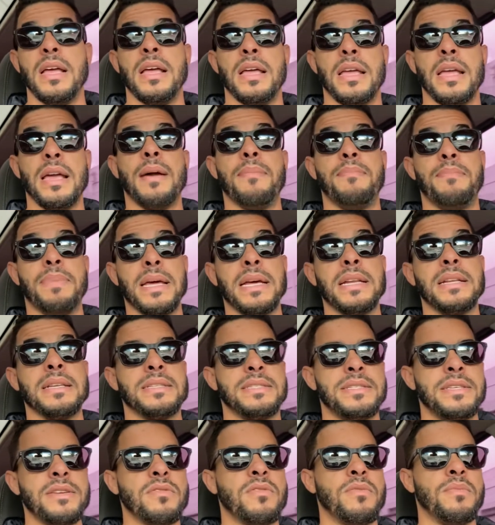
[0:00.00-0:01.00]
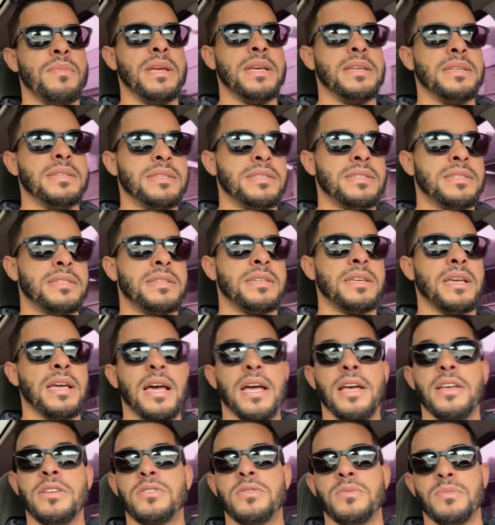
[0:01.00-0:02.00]
Em apenas cinco meses. É
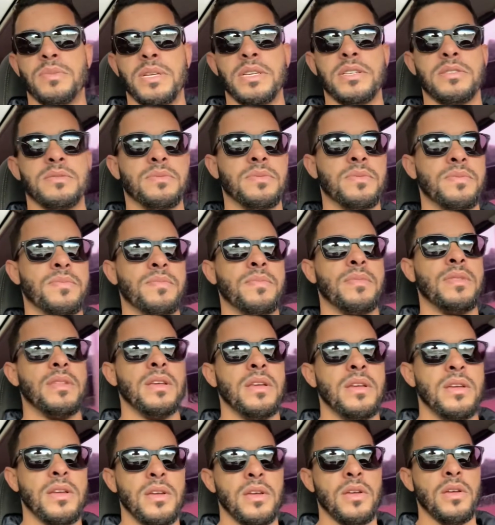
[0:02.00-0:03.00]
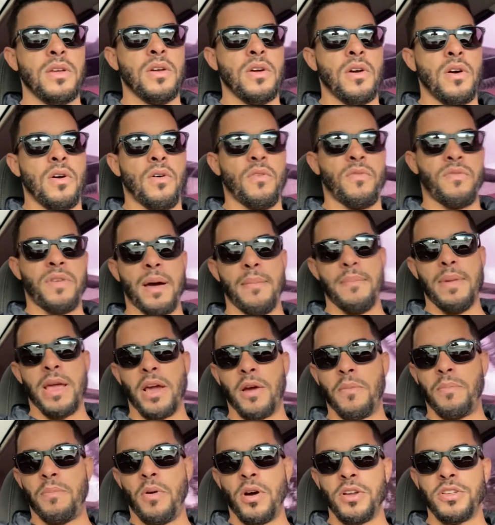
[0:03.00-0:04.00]
isso mesmo. Flamengo
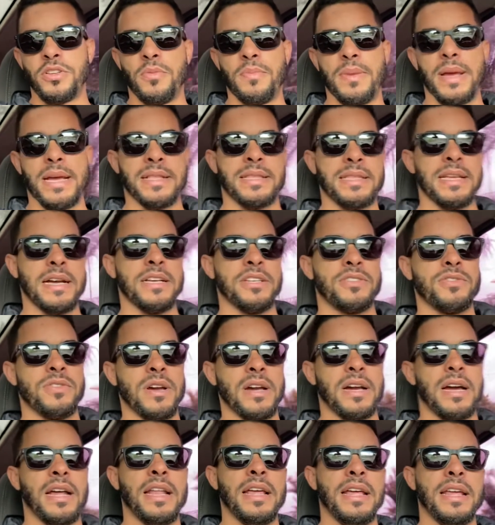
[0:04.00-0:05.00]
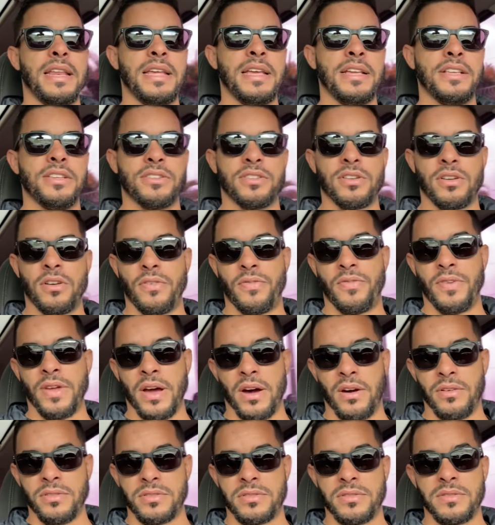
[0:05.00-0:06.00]
pode aumentar a sua galeria de
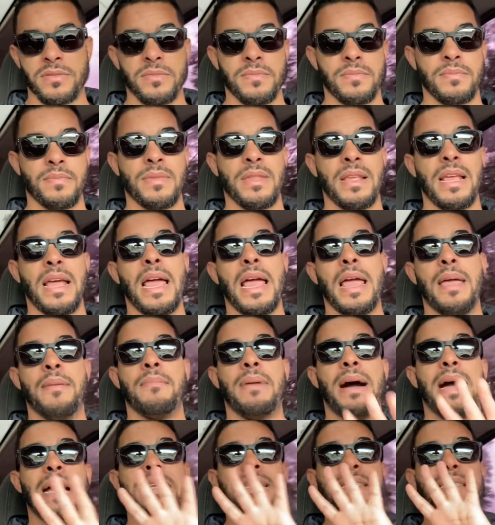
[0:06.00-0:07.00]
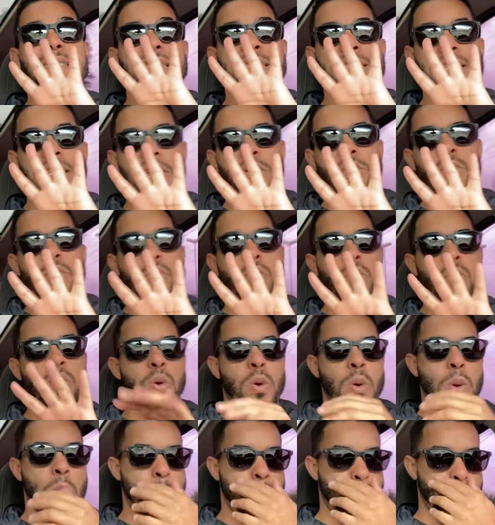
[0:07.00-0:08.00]
troféus em mais cinco.
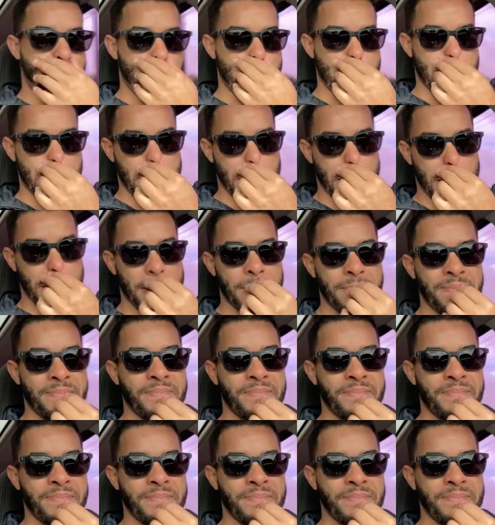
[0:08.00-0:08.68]
Né?